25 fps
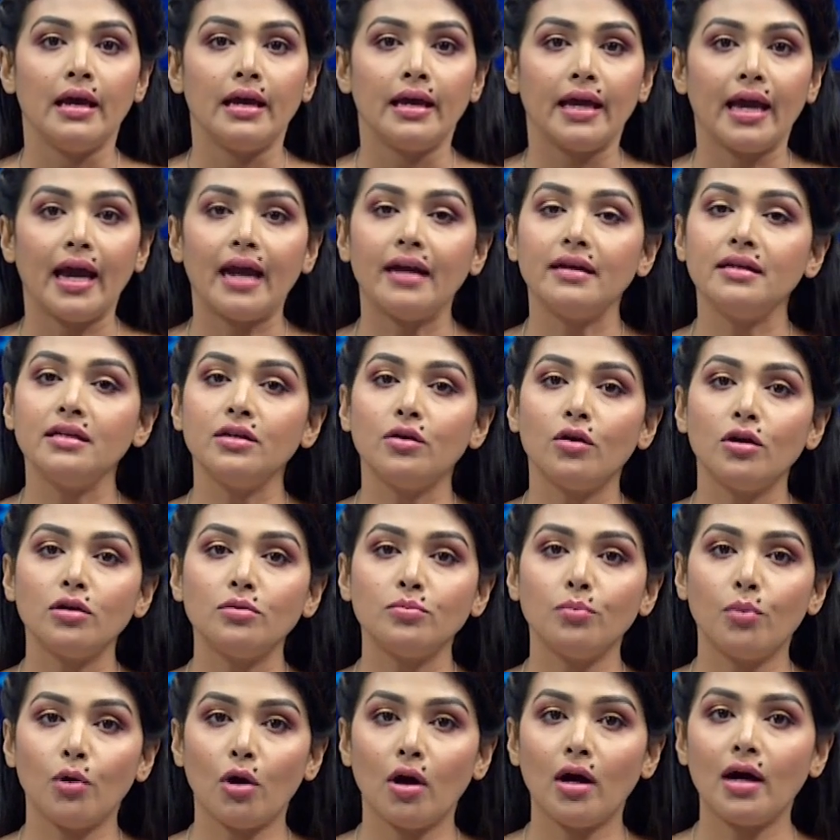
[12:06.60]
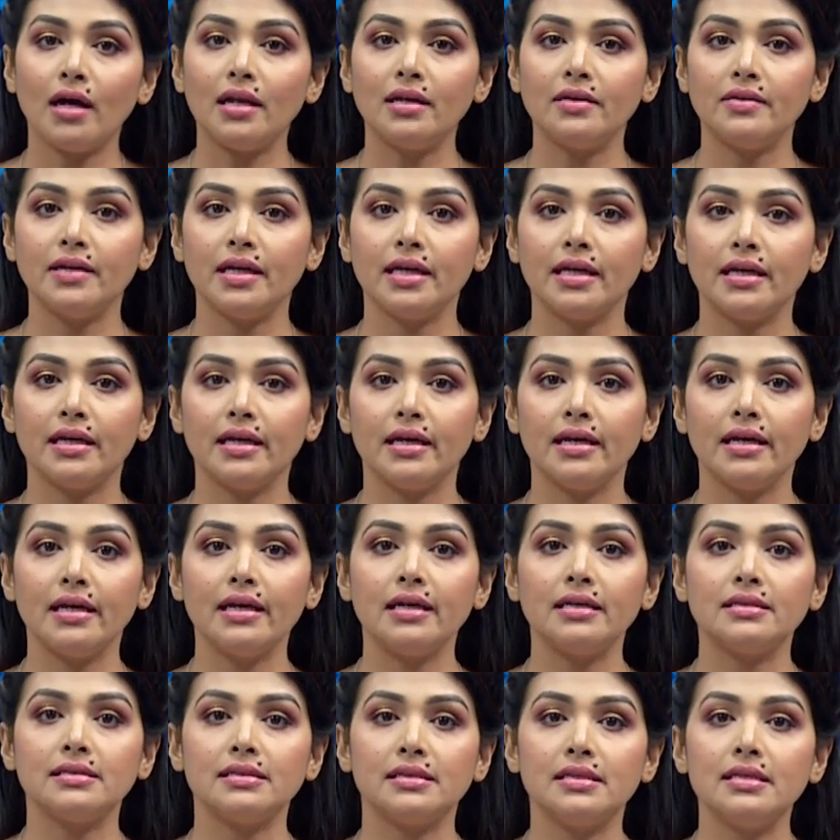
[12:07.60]
ক্যারি অন বহাল রেখে
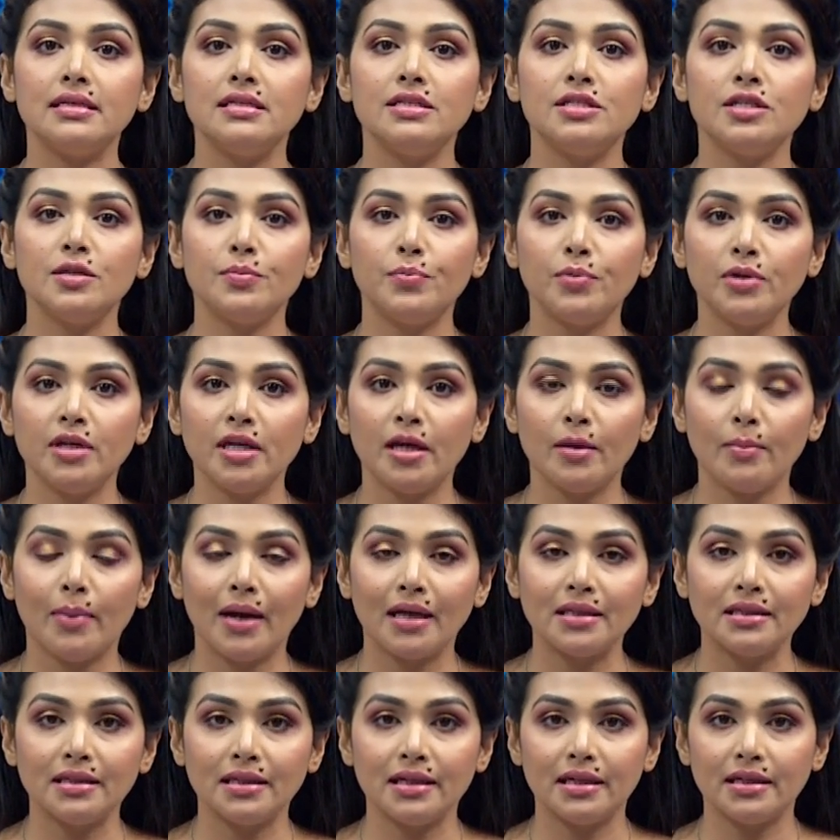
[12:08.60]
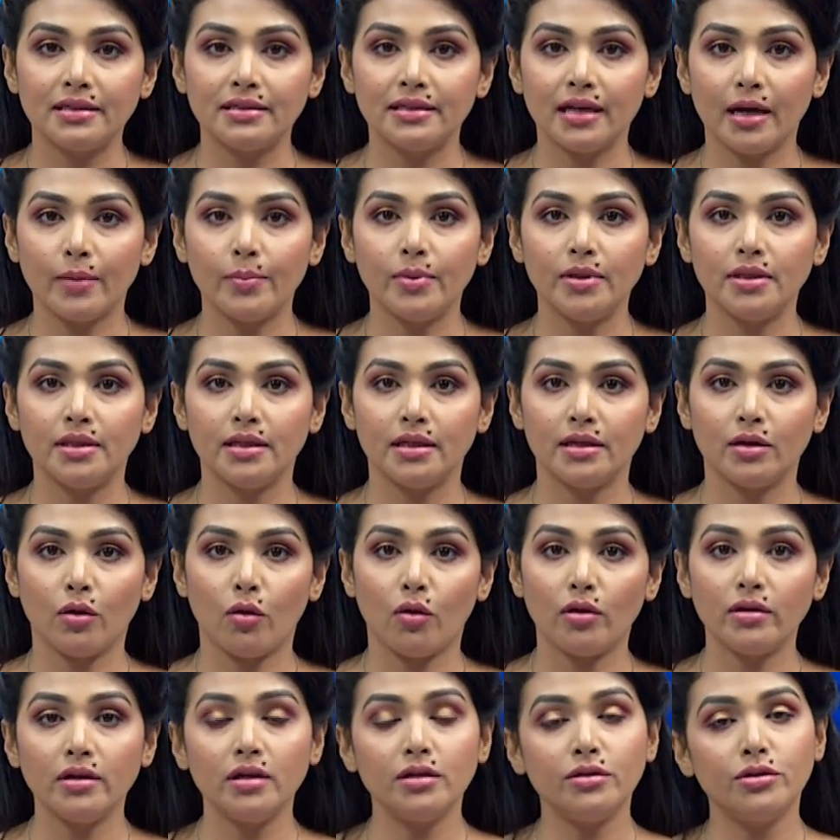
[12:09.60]
সিজিপিএ বাতিলের দাবিতে
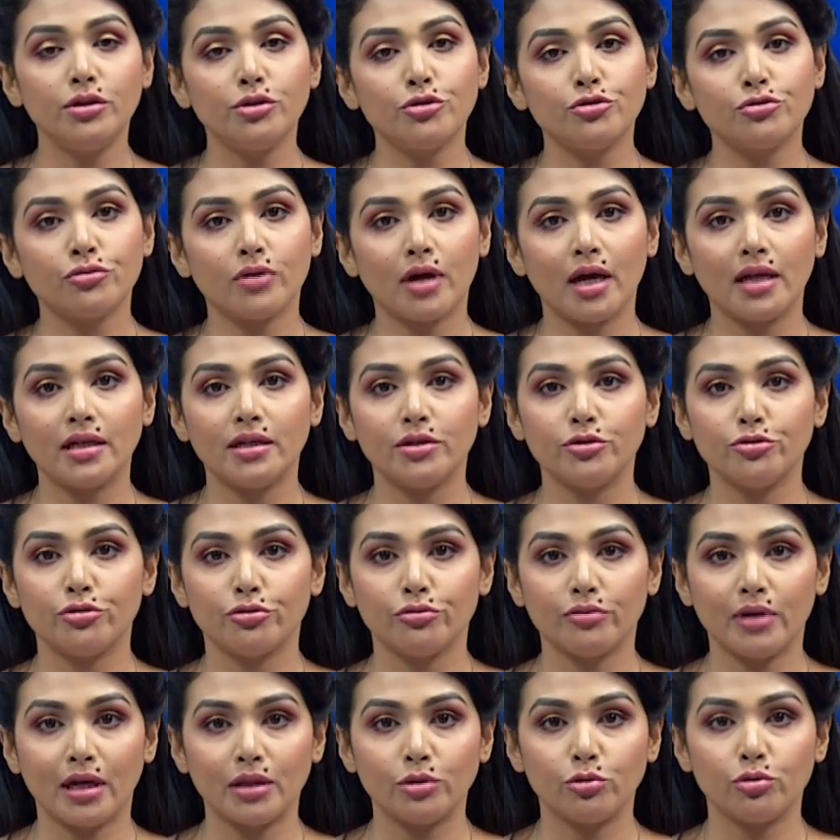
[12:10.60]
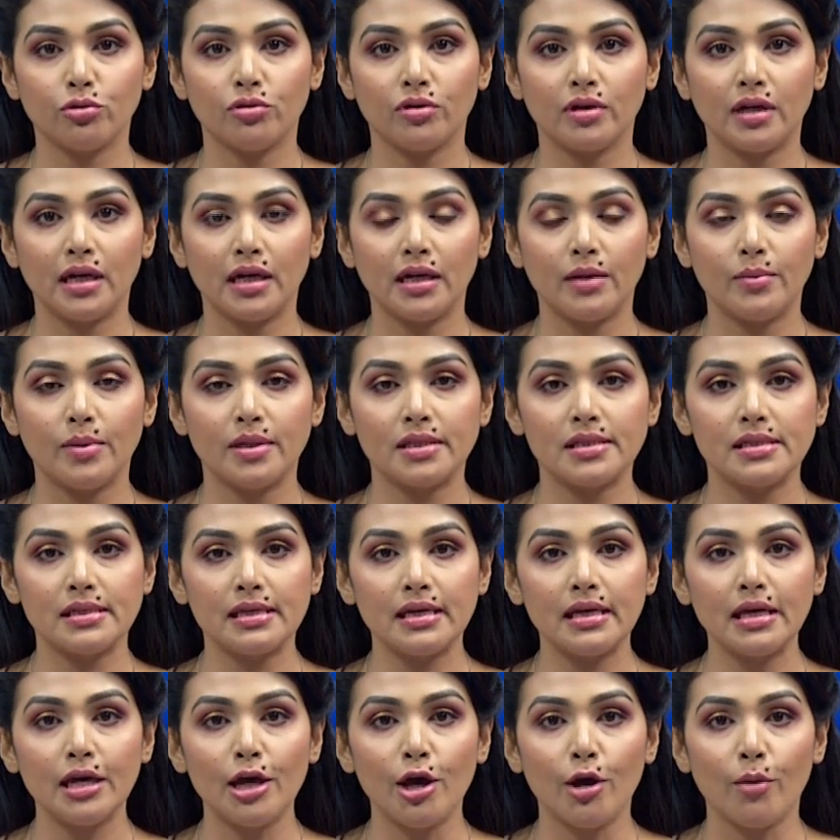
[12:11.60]
অনির্দিষ্টকালের জন্য আন্দোলনে নেমেছে
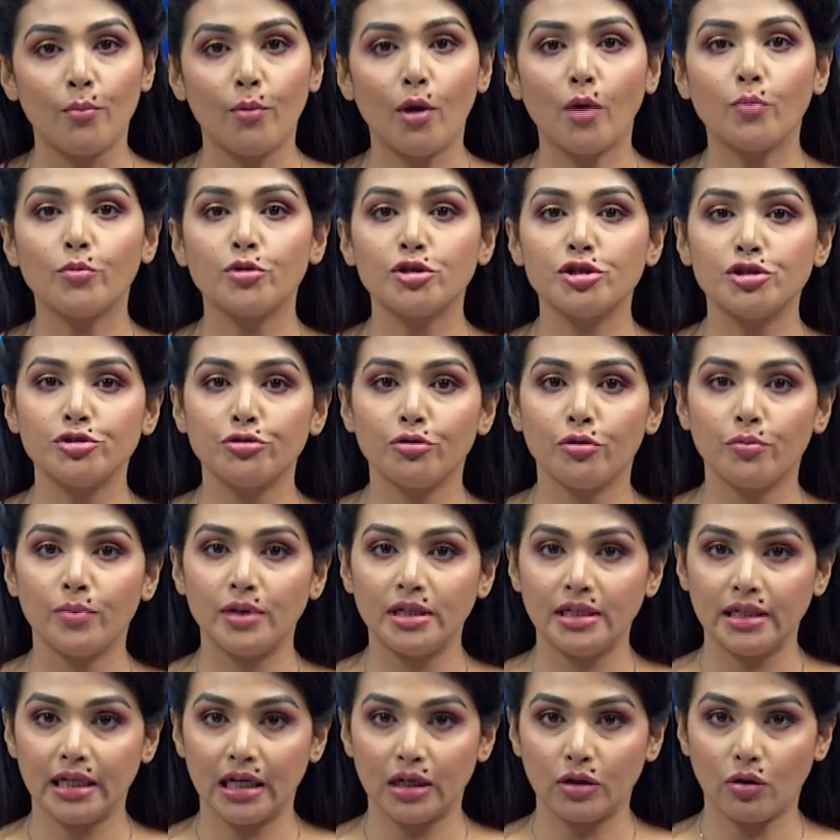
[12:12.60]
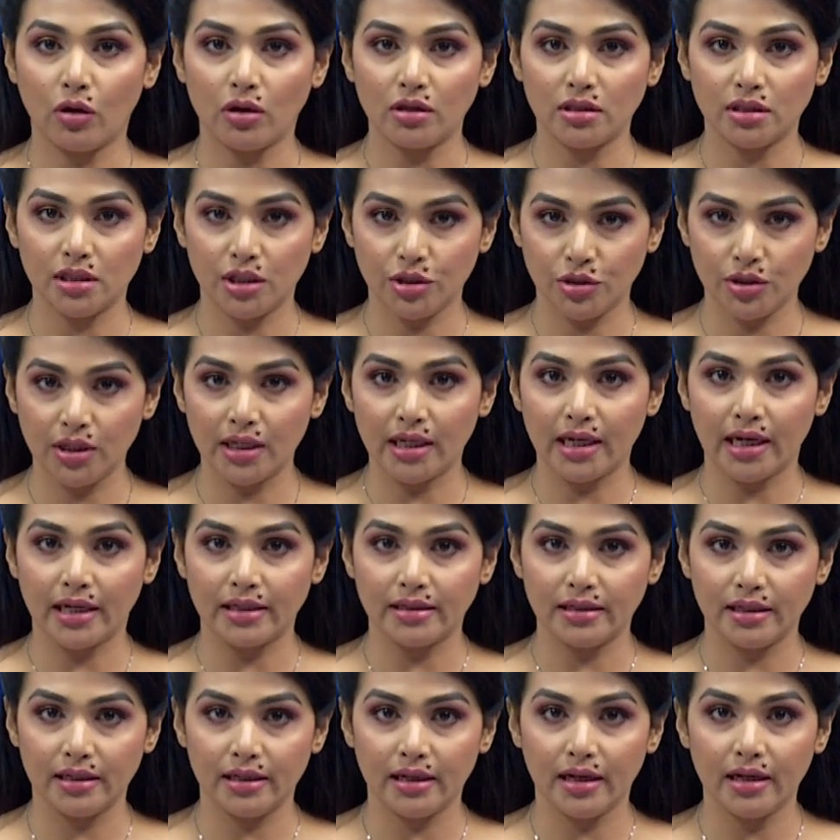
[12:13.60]
ময়মনসিংহ মেডিকেল কলেজের
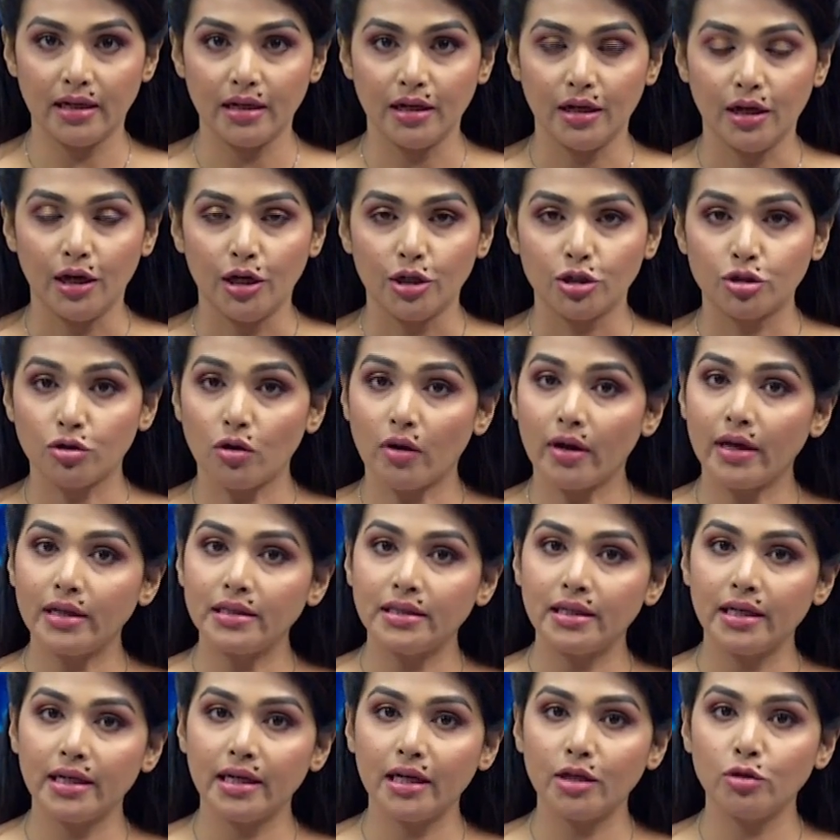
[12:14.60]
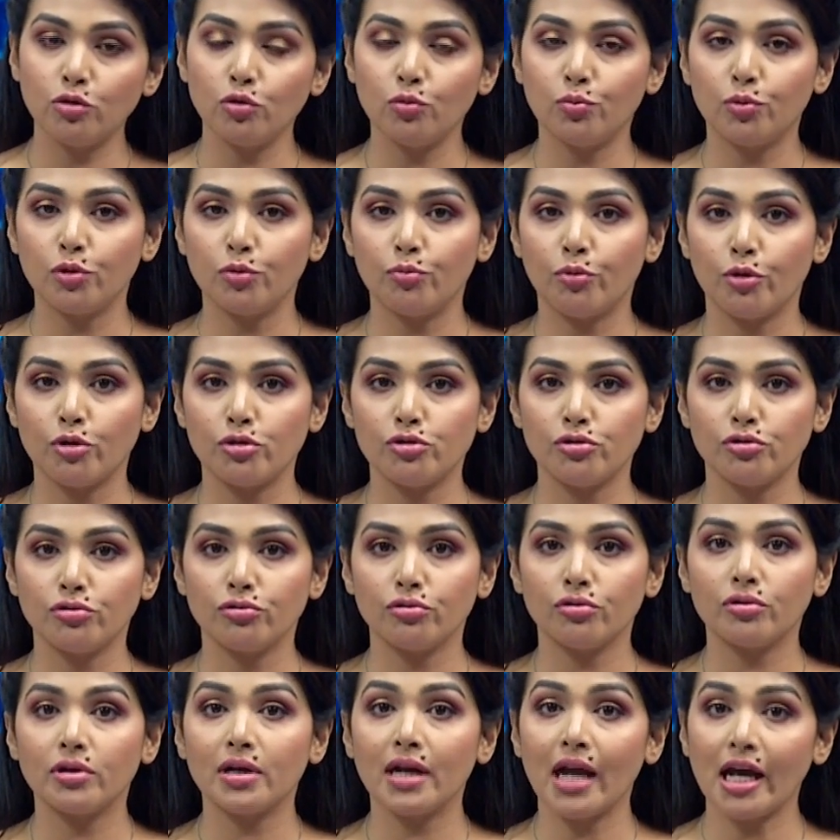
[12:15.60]
শিক্ষার্থীরা সকাল থেকে দুপুর পর্যন্ত
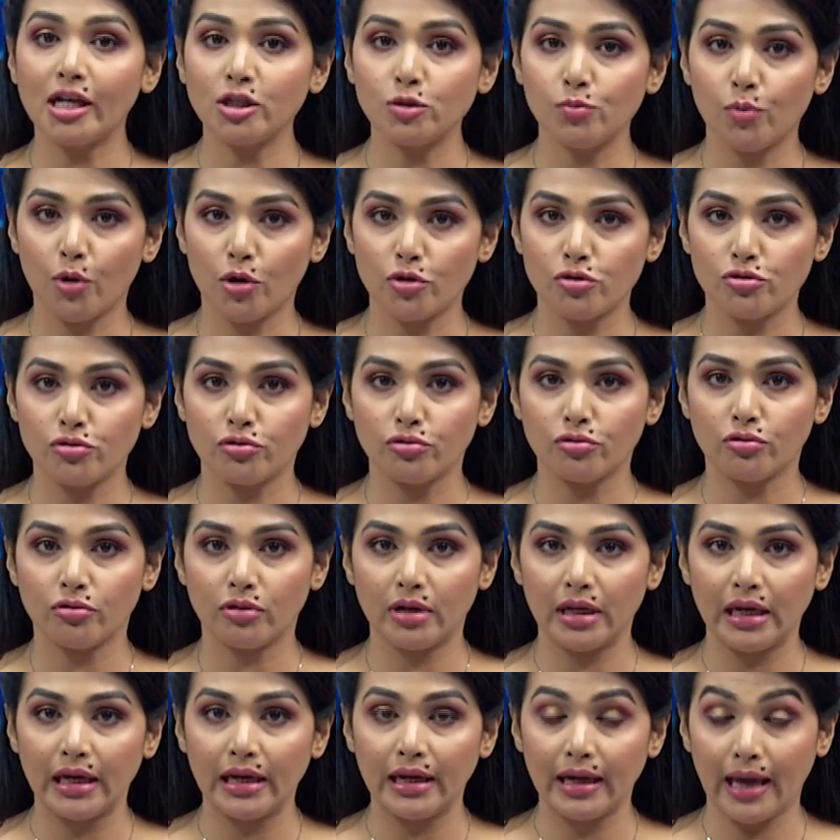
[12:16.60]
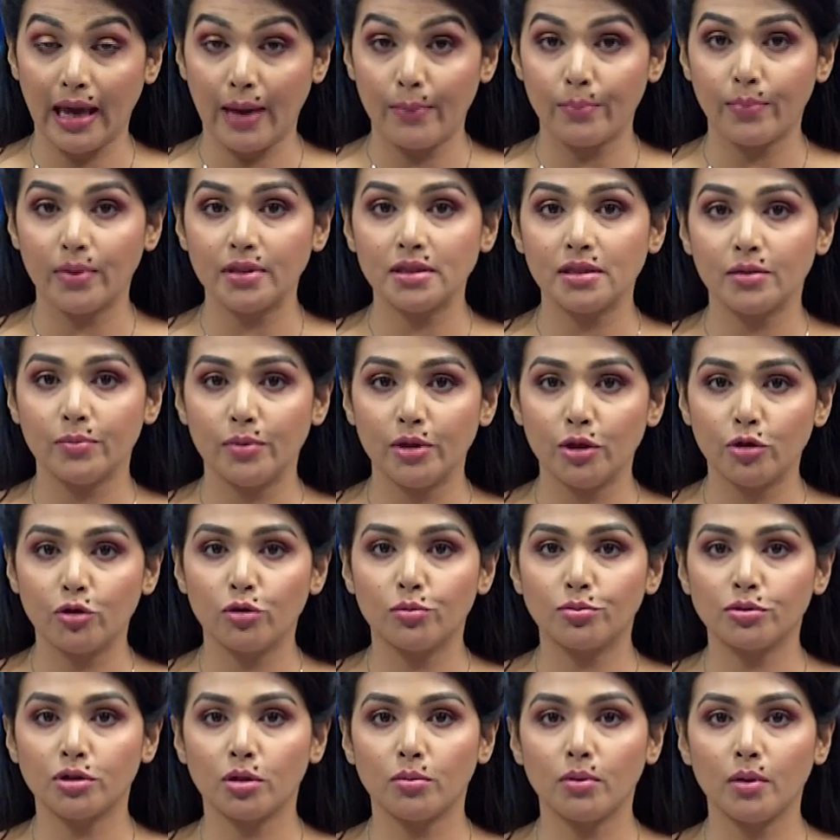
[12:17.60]
ক্লাস বর্জন করে ক্যাম্পাসে
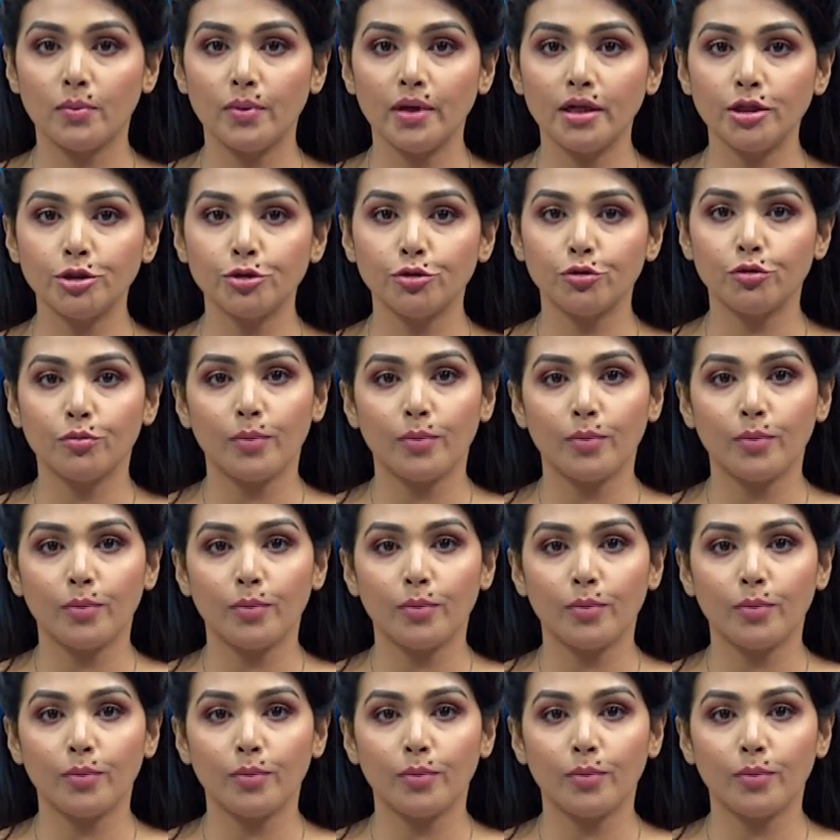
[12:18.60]
বিক্ষোভ সমাবেশ ও